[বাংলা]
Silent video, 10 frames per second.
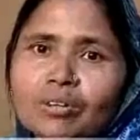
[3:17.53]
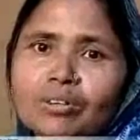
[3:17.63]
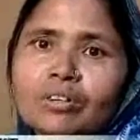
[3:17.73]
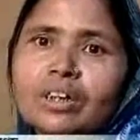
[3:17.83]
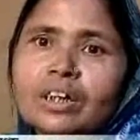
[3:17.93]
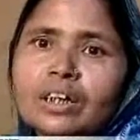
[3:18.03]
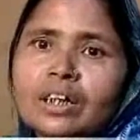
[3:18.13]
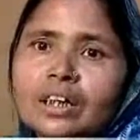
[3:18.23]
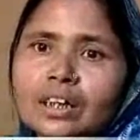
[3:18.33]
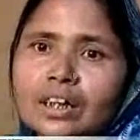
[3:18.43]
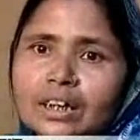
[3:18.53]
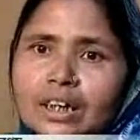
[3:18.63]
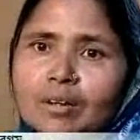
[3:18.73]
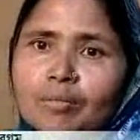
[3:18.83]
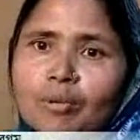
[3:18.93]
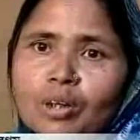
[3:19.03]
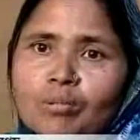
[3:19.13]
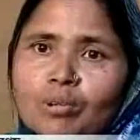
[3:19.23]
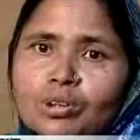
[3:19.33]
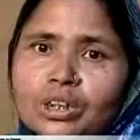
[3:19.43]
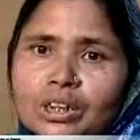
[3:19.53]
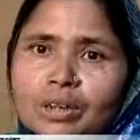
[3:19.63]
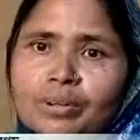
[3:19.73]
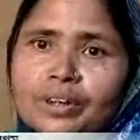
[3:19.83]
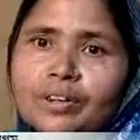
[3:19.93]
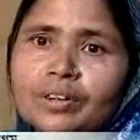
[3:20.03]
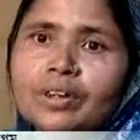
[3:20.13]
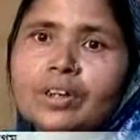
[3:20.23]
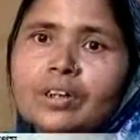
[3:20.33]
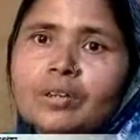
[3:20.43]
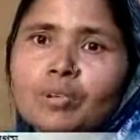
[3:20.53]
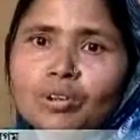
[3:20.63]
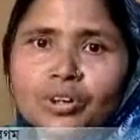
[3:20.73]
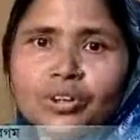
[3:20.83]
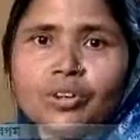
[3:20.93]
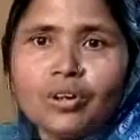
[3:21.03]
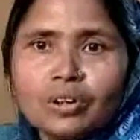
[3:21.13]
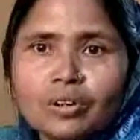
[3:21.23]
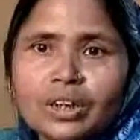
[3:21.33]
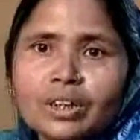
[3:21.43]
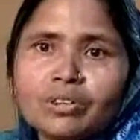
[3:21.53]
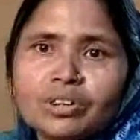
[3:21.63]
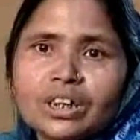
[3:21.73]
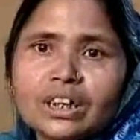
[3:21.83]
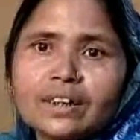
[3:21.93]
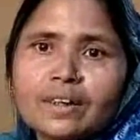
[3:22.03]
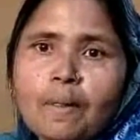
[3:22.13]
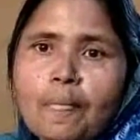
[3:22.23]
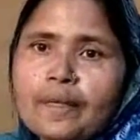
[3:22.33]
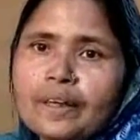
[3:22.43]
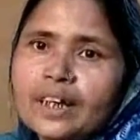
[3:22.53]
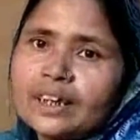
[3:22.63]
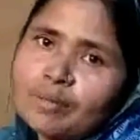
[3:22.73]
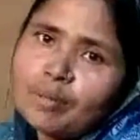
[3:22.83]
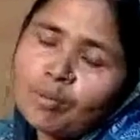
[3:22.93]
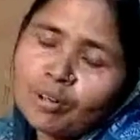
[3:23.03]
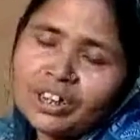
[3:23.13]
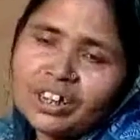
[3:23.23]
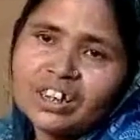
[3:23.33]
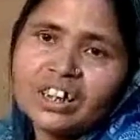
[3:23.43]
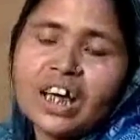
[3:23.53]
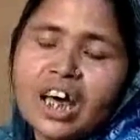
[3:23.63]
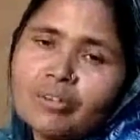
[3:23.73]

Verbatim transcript: এখন একটা মনে মহস হিসাবে মনোনীত হলো এই অনুষ্ঠানে তাতে আমি মনের দিক থেকে